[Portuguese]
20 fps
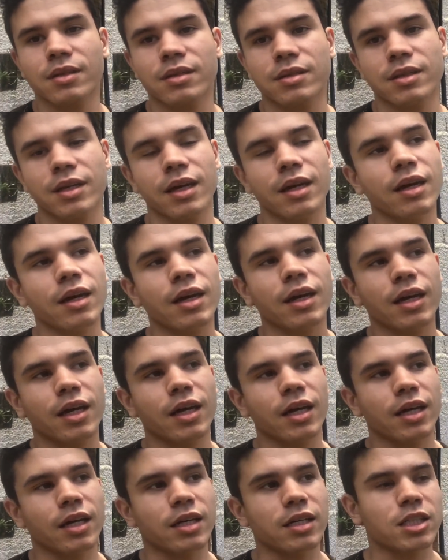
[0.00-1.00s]
né?
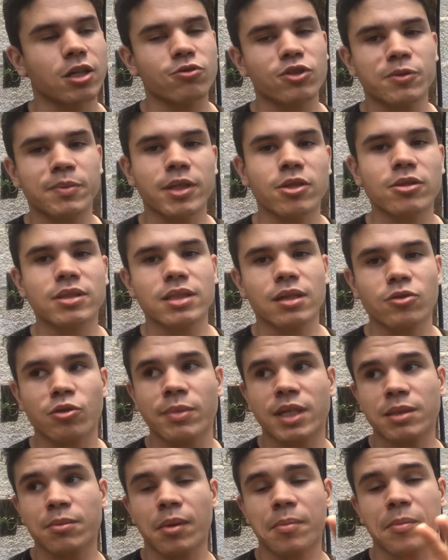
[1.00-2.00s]
É região do Espírito Santo mesmo,